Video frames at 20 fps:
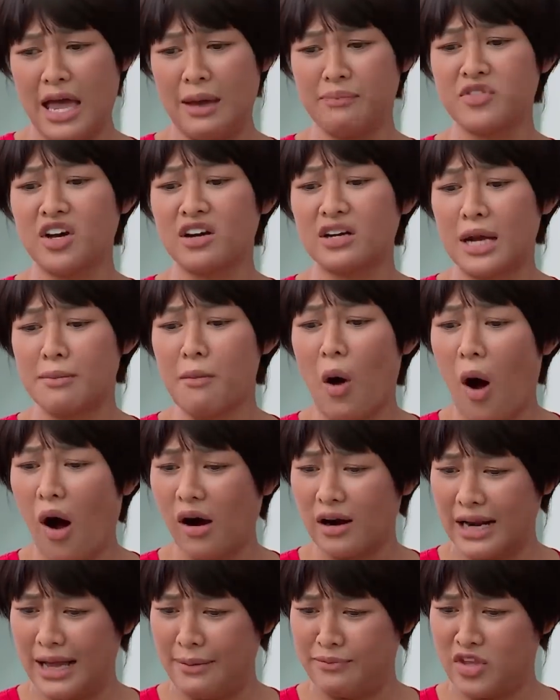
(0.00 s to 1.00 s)
Em tức cái
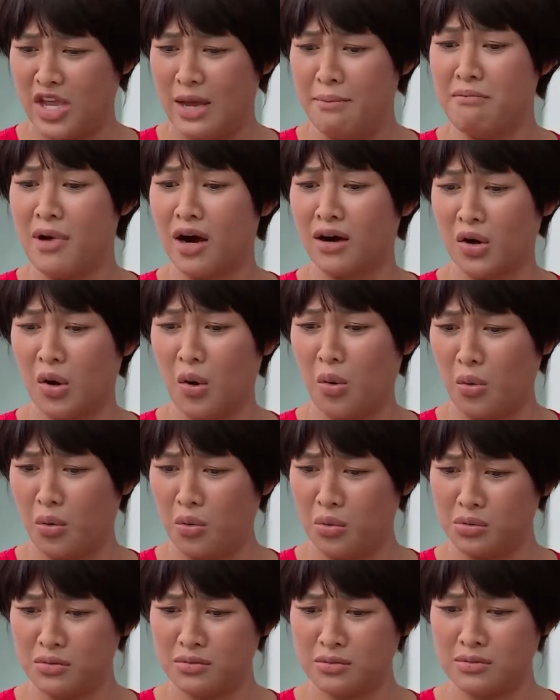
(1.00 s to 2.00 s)
bòn làm cho em mực ngu.